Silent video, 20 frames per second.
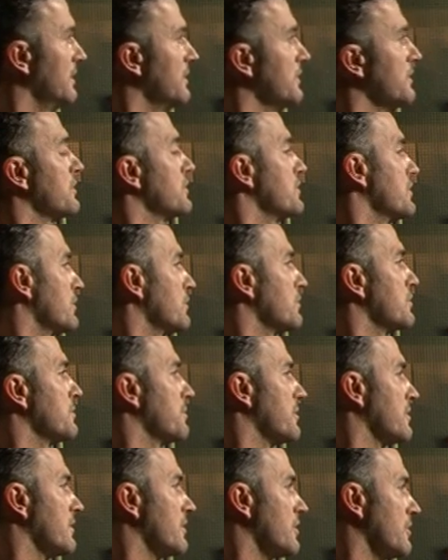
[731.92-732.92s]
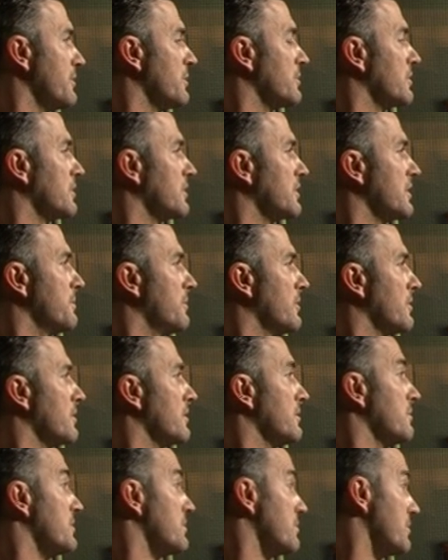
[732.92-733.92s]
niż ci, którzy pro, robią to do tej pory.
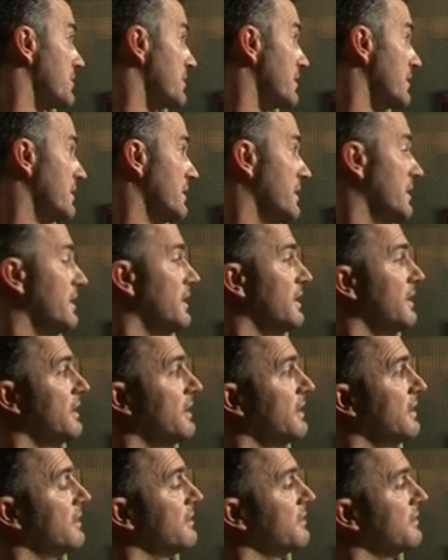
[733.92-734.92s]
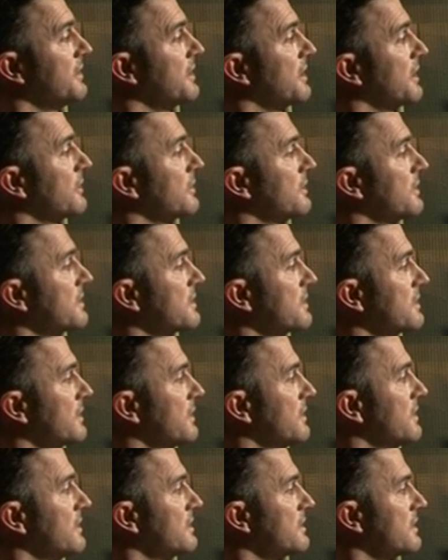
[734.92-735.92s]
Być może wynika to też
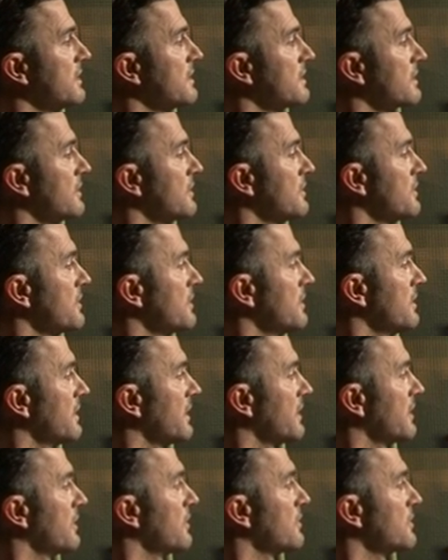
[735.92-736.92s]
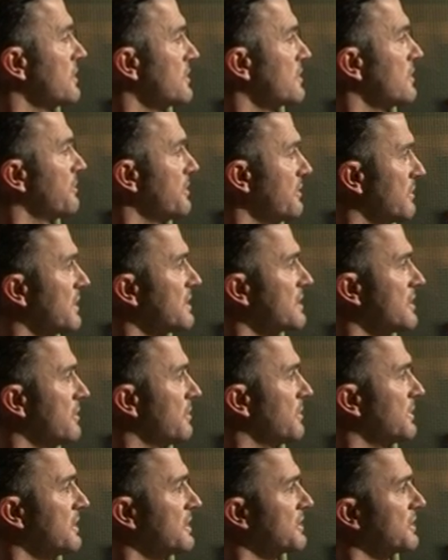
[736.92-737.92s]
e, z tej strony, że takiego czysto piłkarskiego
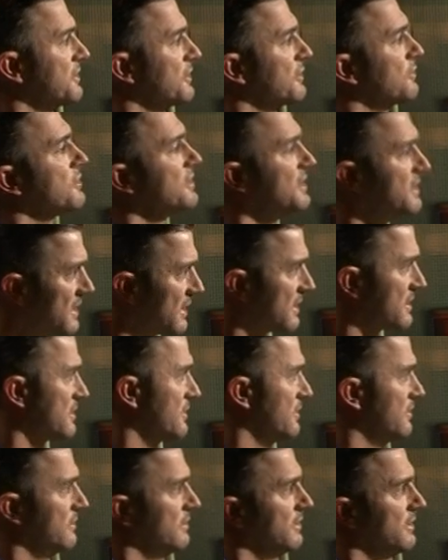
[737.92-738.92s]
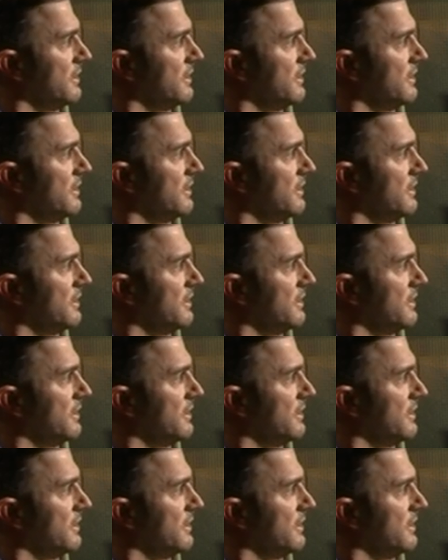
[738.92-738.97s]
podejścia niektórzy nie chcą,